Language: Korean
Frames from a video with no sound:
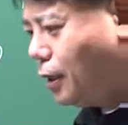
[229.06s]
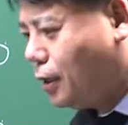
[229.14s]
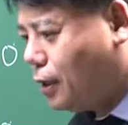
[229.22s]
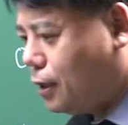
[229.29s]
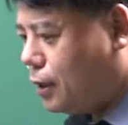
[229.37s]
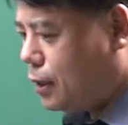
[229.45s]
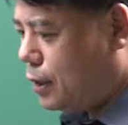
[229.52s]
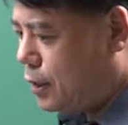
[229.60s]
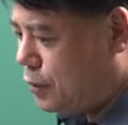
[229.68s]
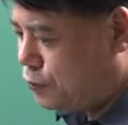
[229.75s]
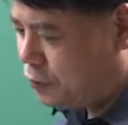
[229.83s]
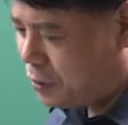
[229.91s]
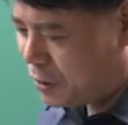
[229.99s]
예,
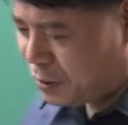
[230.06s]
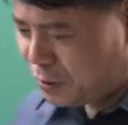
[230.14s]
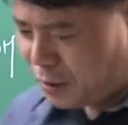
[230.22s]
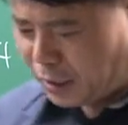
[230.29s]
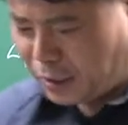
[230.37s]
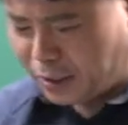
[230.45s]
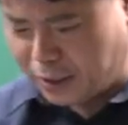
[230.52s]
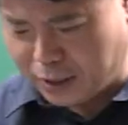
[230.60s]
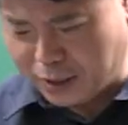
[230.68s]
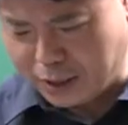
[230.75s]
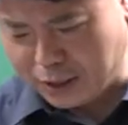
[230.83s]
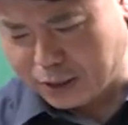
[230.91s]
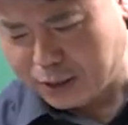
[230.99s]
출제 경향
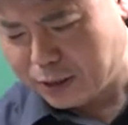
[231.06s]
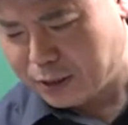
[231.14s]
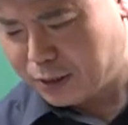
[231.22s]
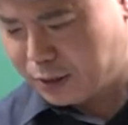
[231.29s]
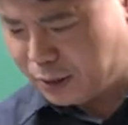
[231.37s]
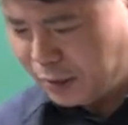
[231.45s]
음,